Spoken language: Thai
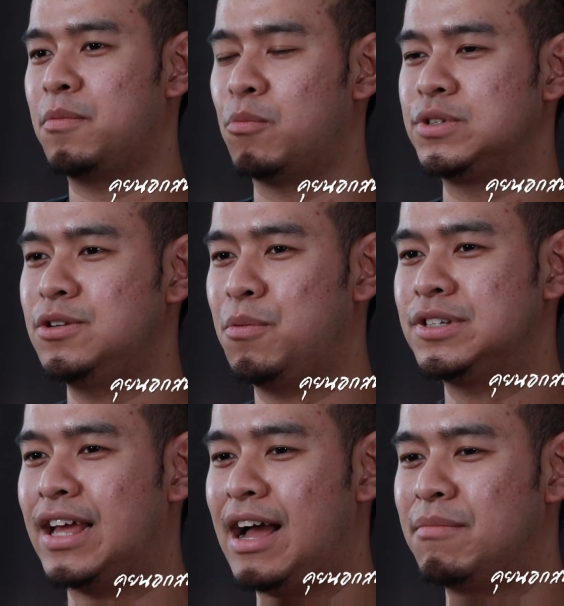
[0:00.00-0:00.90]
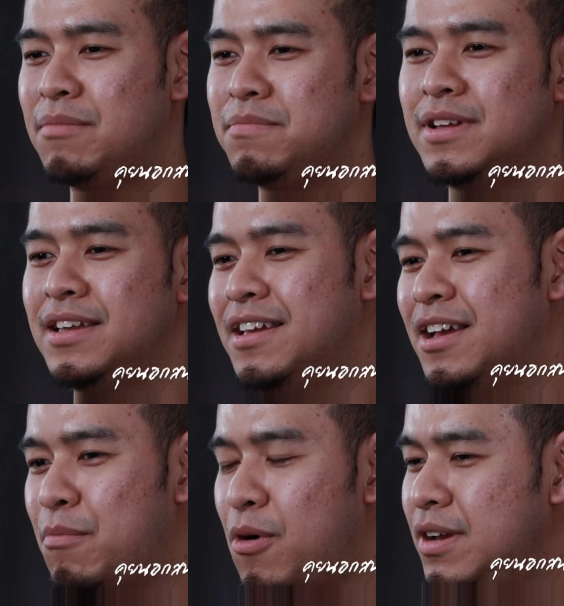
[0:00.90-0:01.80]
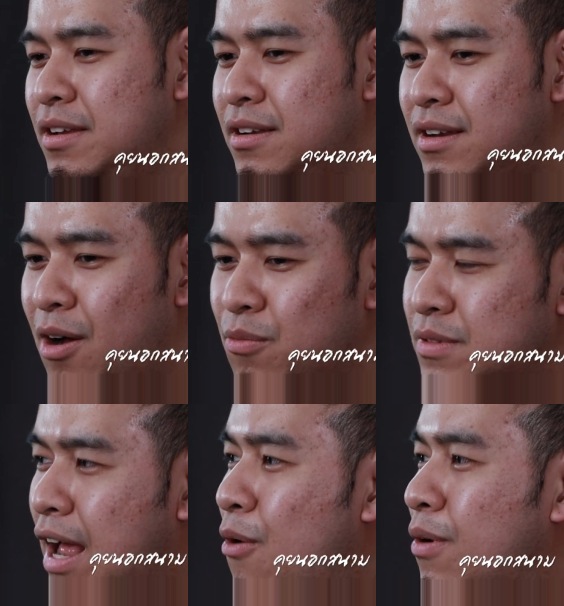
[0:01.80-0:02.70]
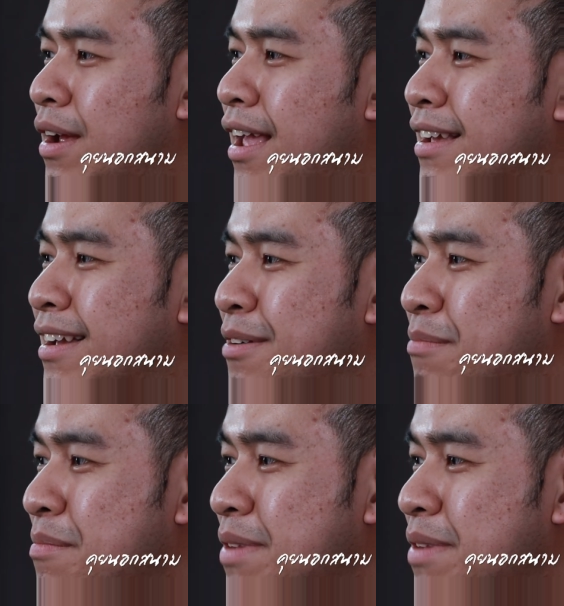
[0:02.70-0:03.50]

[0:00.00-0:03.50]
ผมชื่อนพพลแสงธรรมครับ เขาบอกเฮ้ยเขาไม่มีชื่อไม่